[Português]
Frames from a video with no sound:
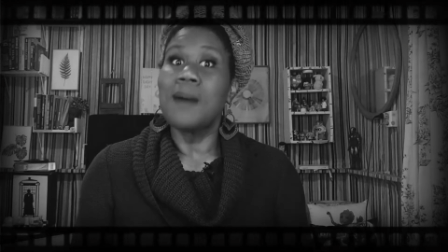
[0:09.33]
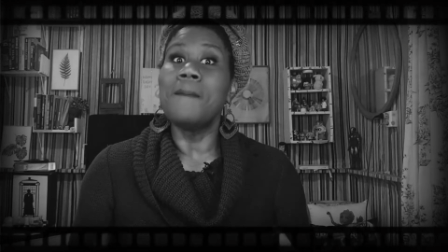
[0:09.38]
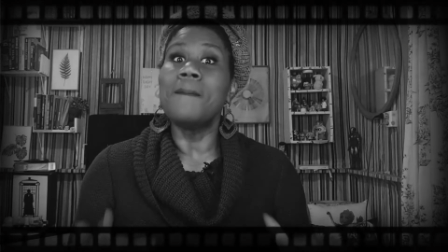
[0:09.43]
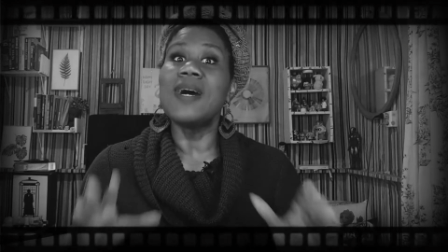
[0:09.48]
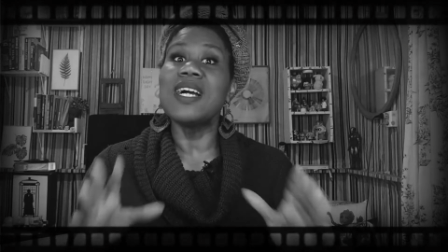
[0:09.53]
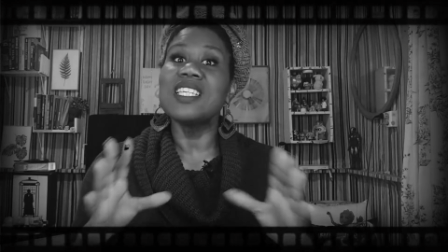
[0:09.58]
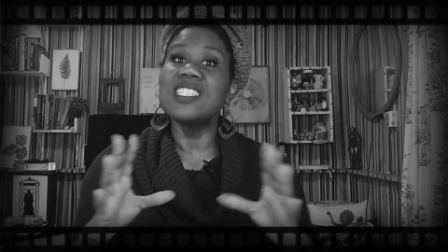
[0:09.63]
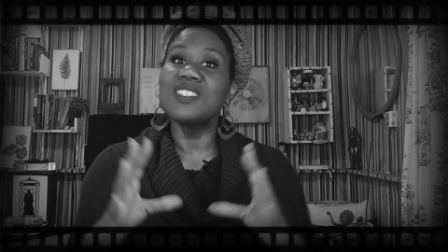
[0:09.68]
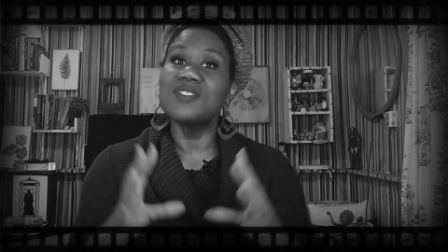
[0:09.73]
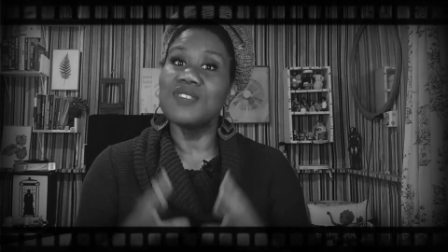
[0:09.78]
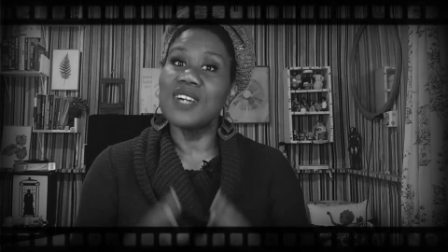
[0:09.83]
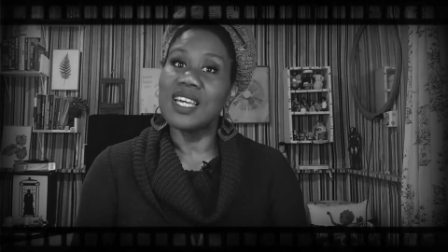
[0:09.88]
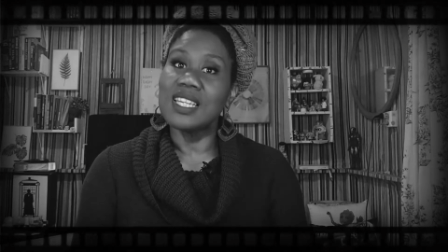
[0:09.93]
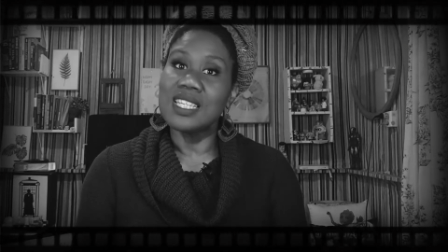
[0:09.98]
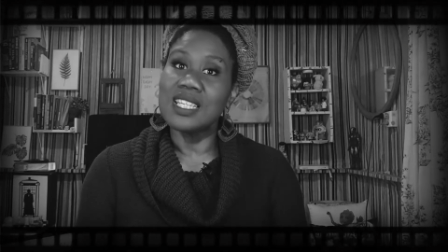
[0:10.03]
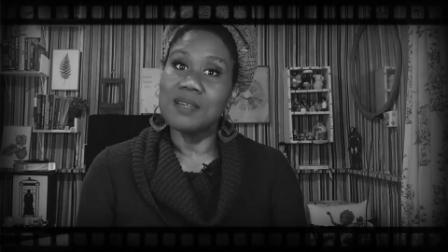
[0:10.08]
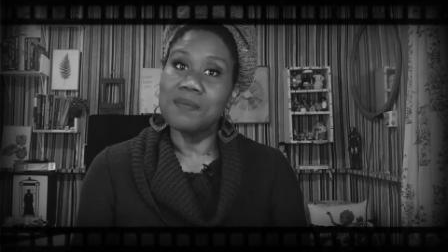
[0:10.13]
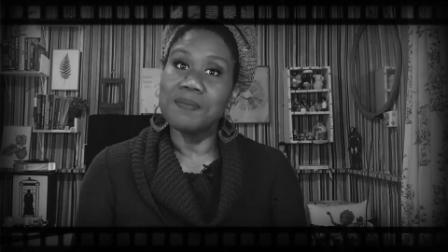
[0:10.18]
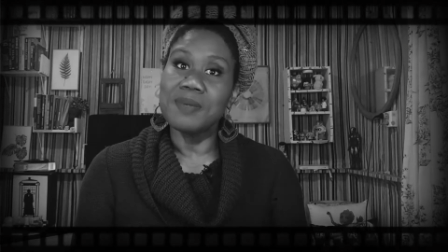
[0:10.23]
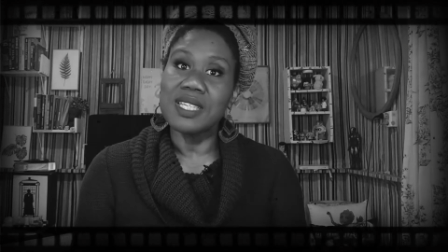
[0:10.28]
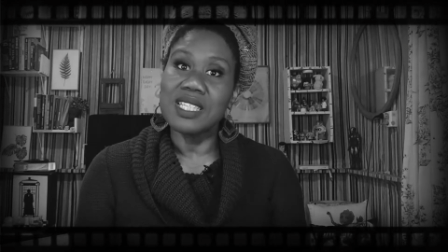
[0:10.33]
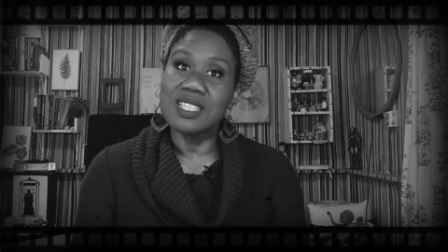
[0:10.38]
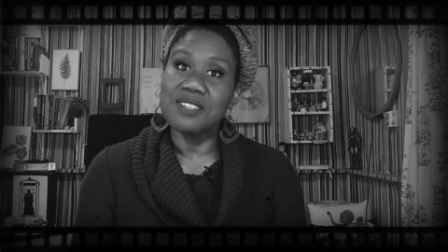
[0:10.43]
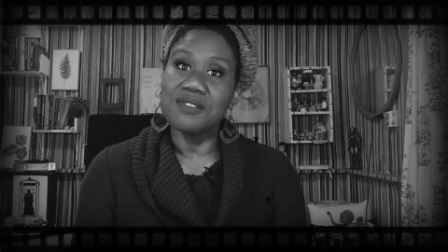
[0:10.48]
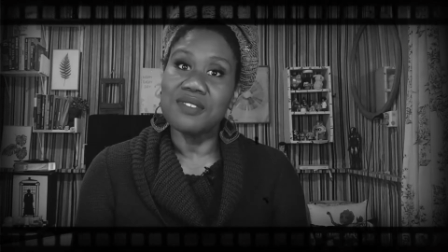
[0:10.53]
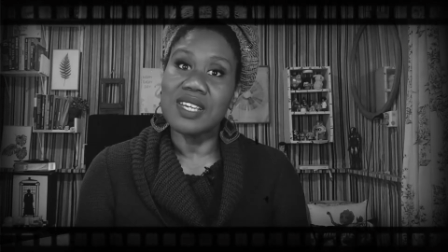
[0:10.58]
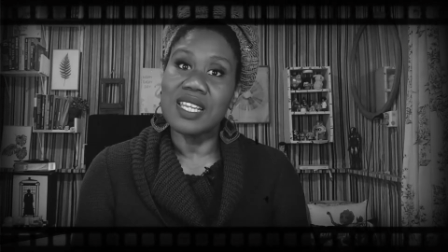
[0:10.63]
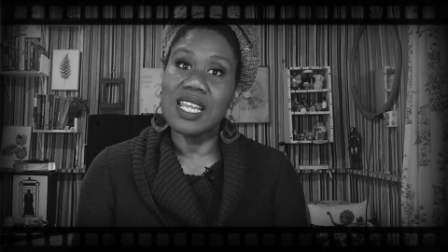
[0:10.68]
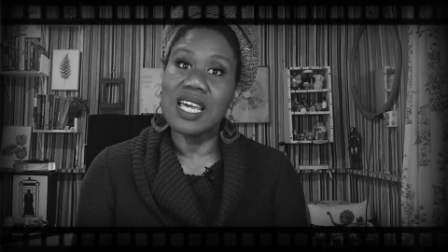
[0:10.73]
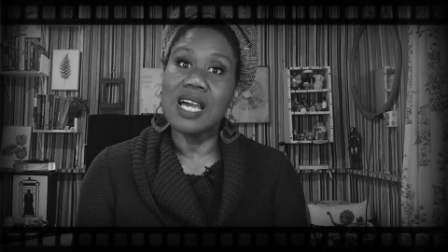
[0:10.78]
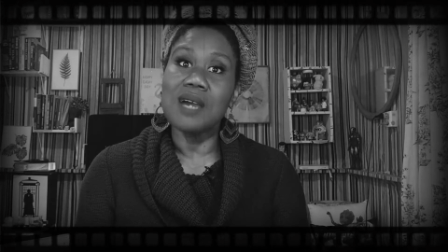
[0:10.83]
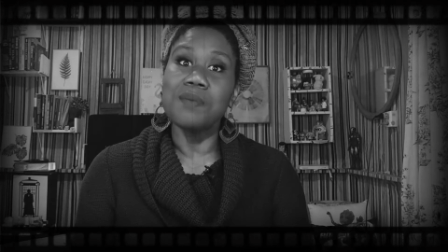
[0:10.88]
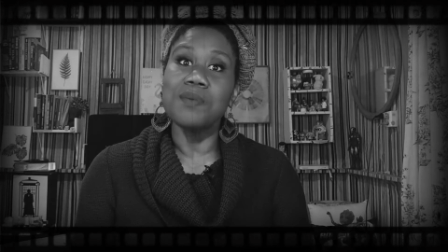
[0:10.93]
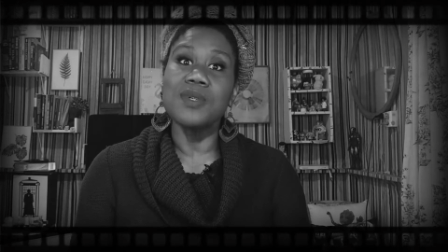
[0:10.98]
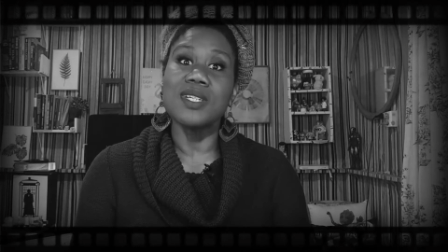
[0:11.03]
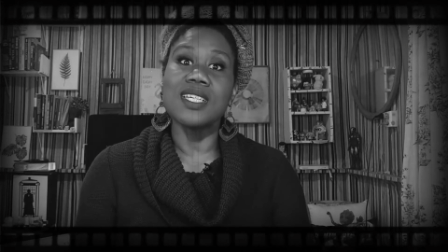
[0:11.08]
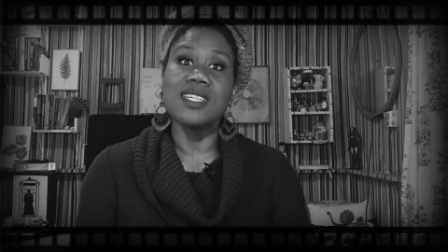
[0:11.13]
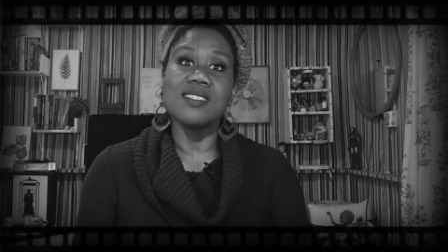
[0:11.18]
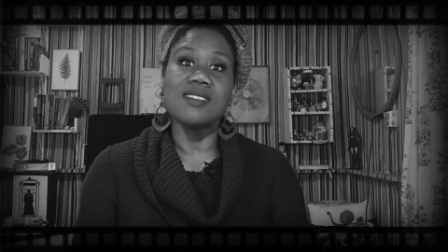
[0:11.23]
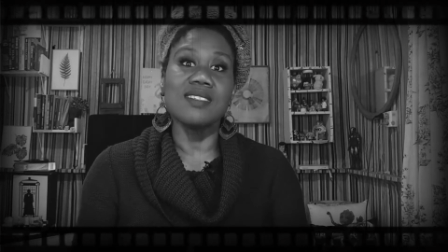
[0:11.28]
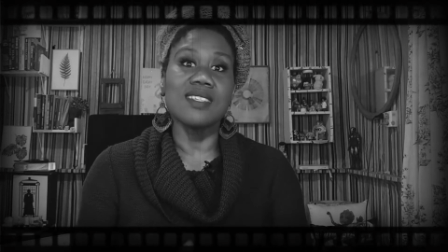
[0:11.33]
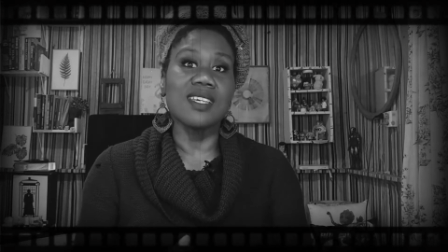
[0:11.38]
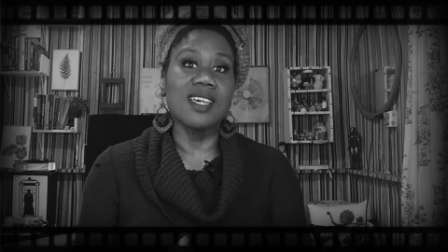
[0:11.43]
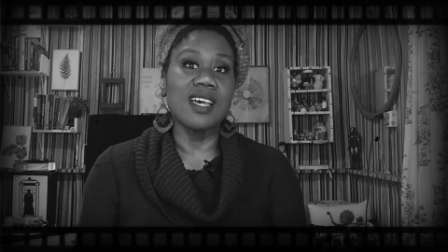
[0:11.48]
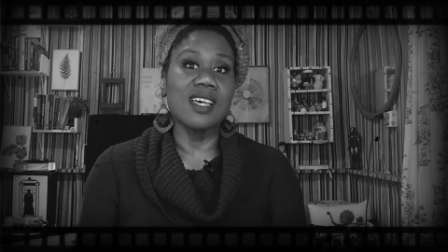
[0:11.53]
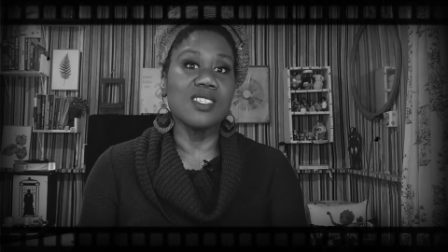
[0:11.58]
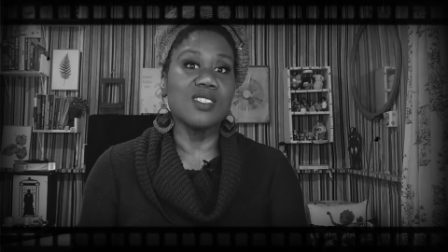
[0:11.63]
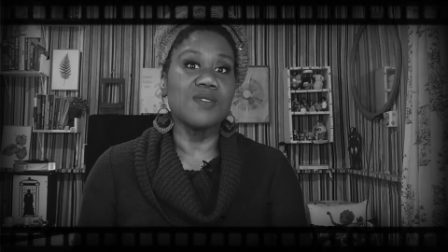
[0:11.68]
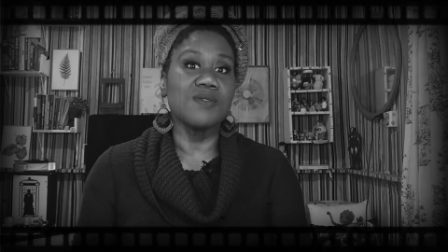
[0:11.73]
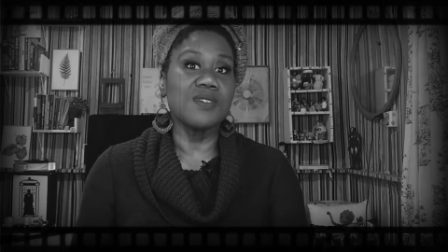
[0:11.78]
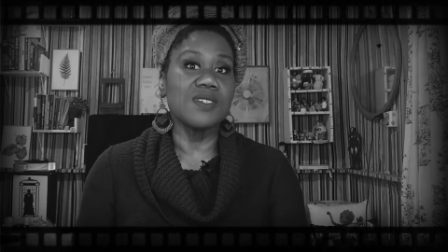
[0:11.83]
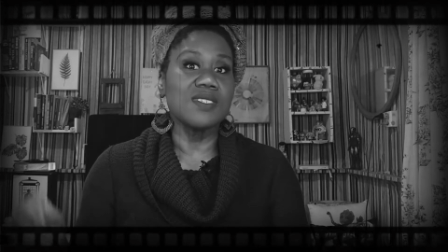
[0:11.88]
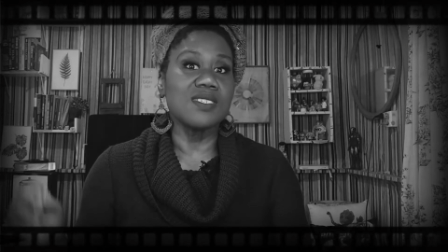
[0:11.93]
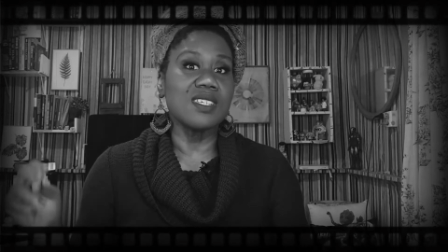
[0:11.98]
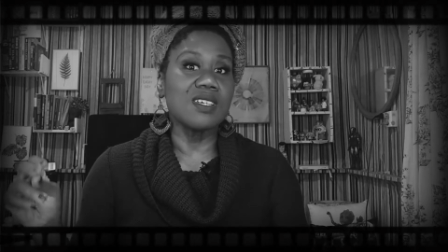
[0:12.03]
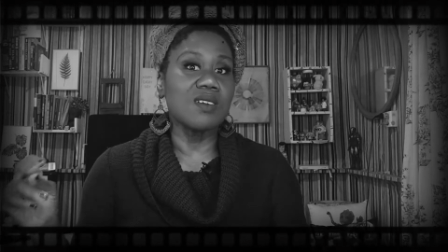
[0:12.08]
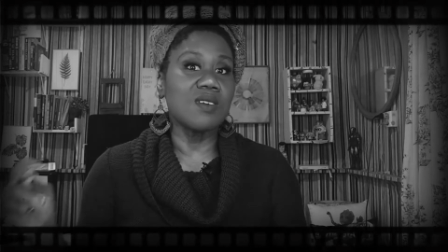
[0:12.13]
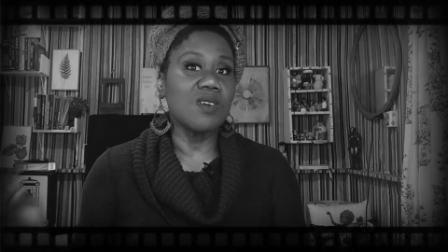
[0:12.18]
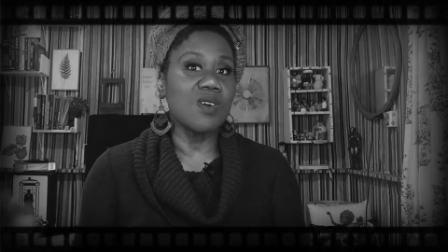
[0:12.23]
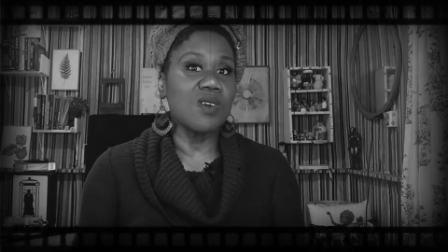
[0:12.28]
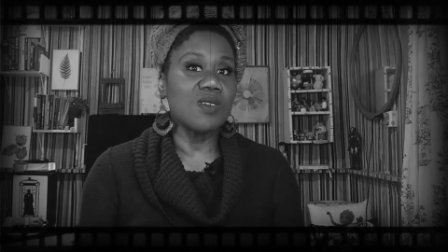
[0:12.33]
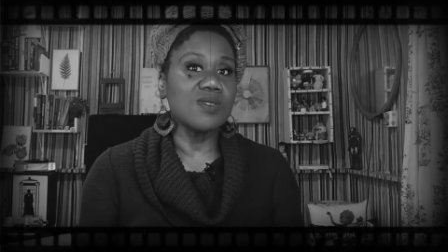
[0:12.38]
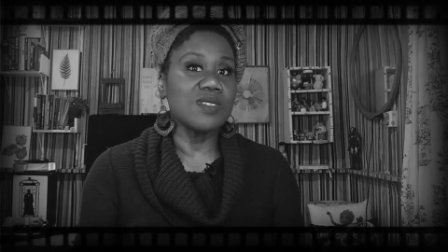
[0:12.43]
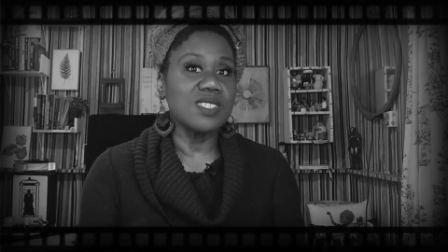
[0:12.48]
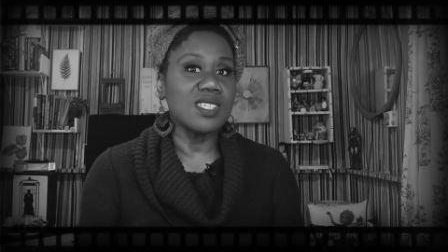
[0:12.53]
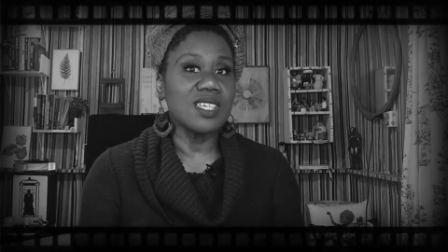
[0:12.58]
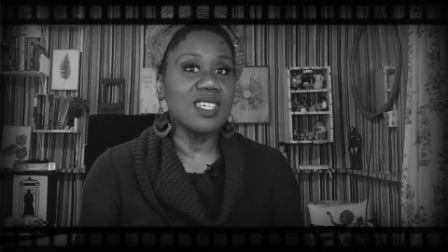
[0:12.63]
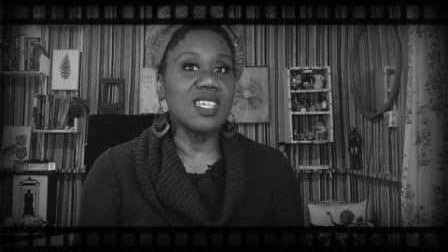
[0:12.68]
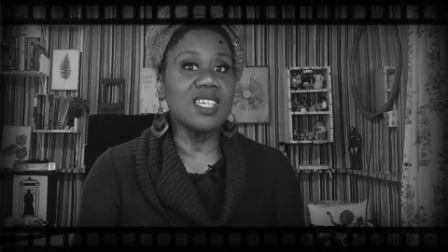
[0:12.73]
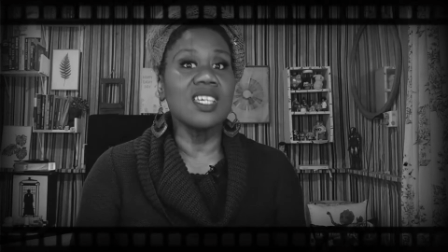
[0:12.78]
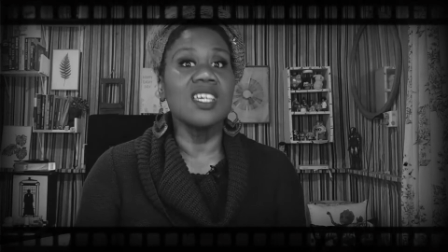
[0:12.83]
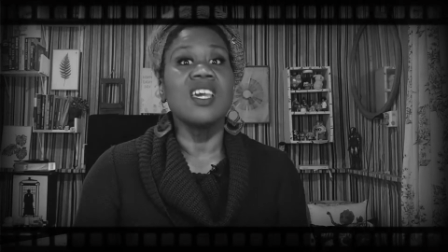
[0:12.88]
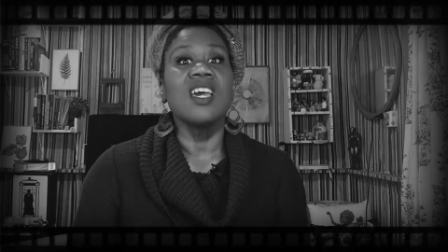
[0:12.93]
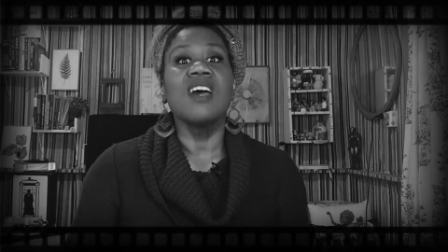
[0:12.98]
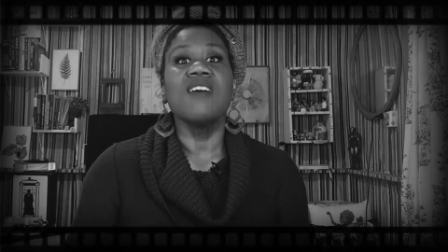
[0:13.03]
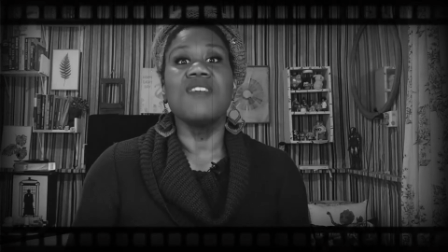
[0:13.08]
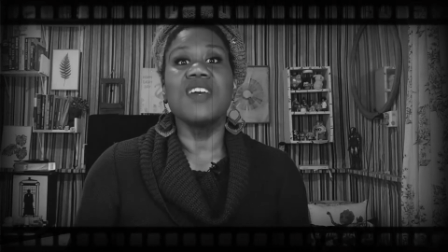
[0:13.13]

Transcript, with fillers: Mas vale a pena falar porque se caso você conseguir,